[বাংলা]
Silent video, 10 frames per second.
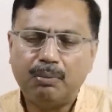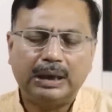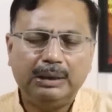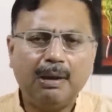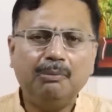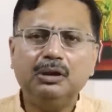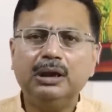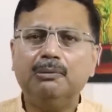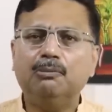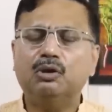
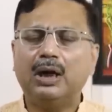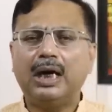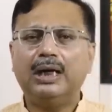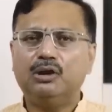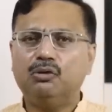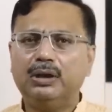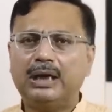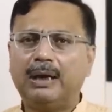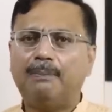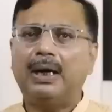পার্টিবাবুদের কোষাগারে চলে
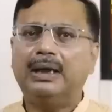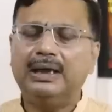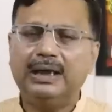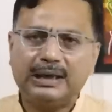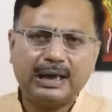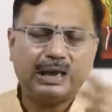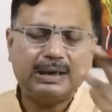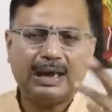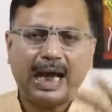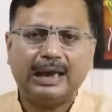যাক পার্টির নেতারা
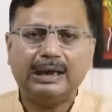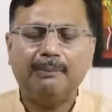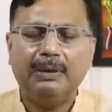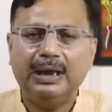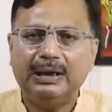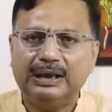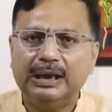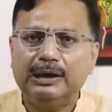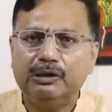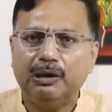যে একটা বিড়ি
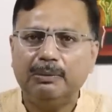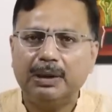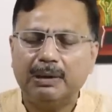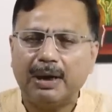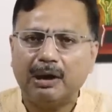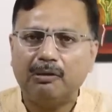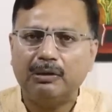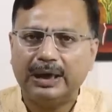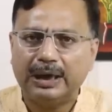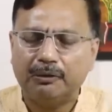তিনজনে মিলে ভাগ
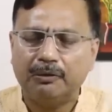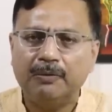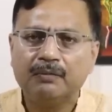করে খেত